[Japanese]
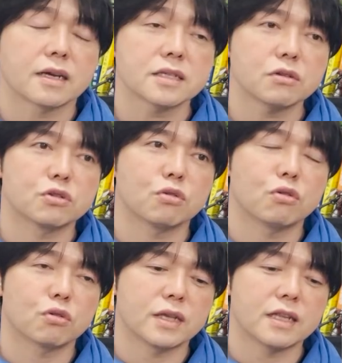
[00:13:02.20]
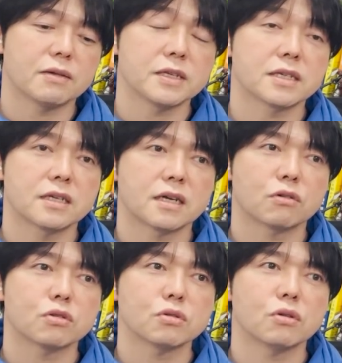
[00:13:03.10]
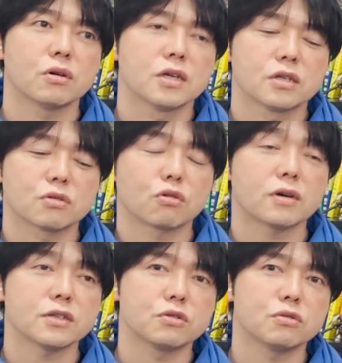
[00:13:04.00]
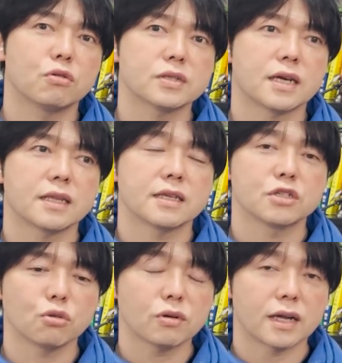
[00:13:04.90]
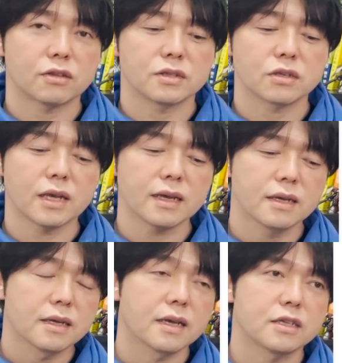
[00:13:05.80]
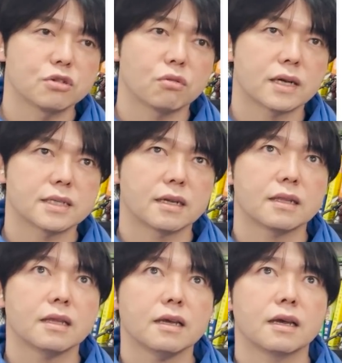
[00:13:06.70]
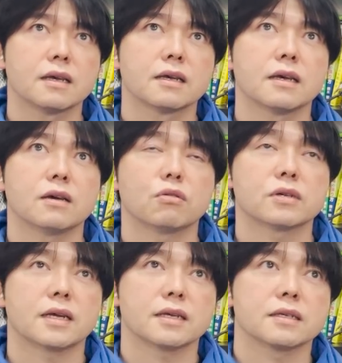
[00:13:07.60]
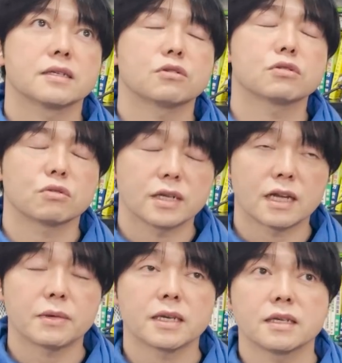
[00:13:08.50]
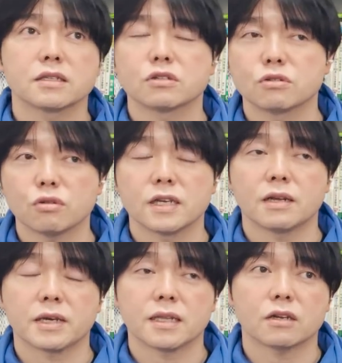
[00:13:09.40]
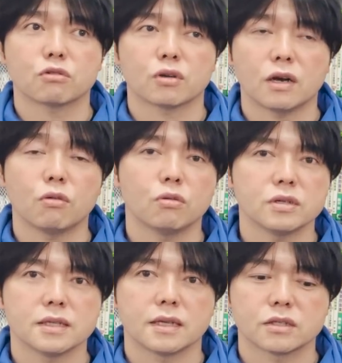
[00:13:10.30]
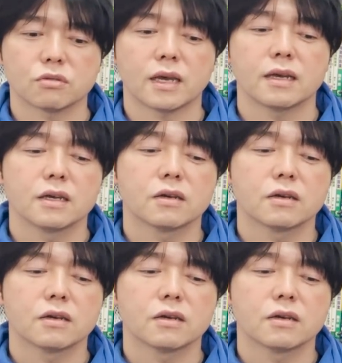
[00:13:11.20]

くさんの情報のデータベースがあるからこそ、そこが融合されて昇華っていうんですけどね、え昇華されて、え大きな一つのひらめき、鋭いひらめきになることが多いんですよね。